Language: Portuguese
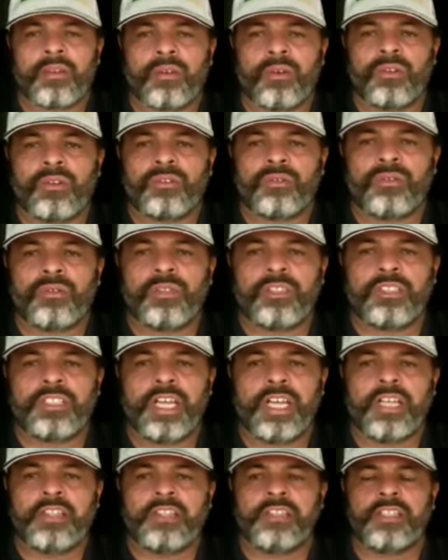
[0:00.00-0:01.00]
conto com
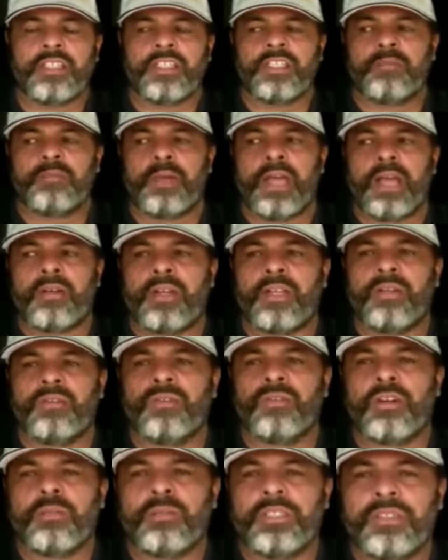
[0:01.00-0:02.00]
vocês e espero aí o
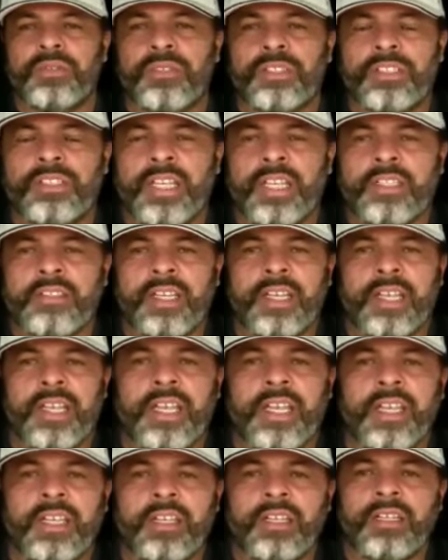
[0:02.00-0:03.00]
nome de vocês
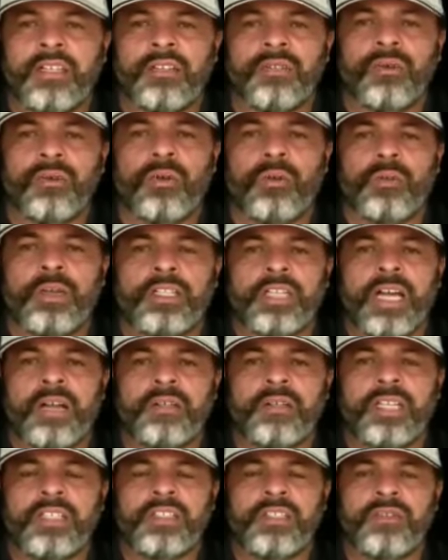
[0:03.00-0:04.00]
aqui no
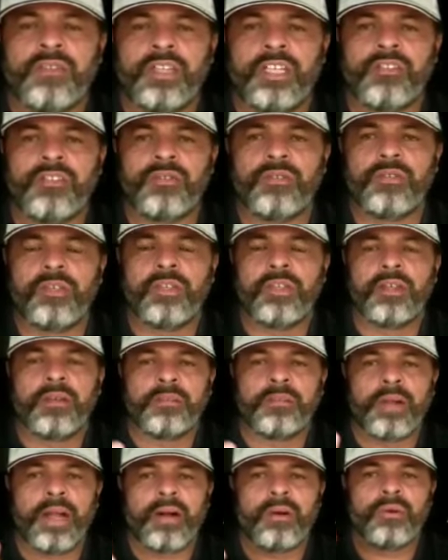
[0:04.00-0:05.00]
comentário desse vídeo
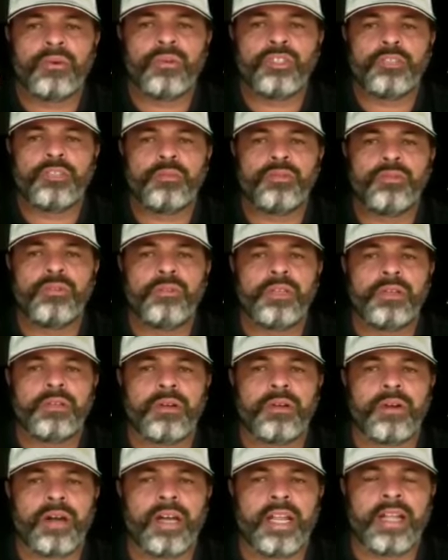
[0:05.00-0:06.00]
para o último domingo
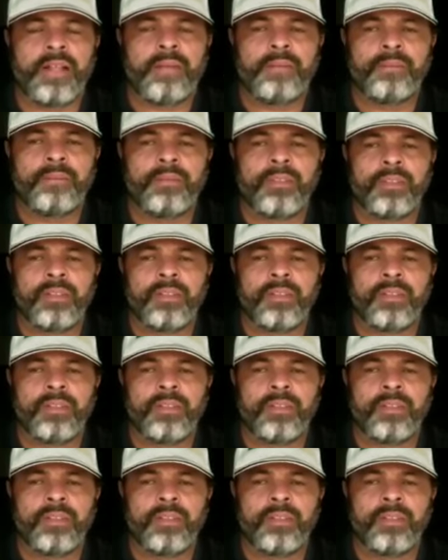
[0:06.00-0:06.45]
agora,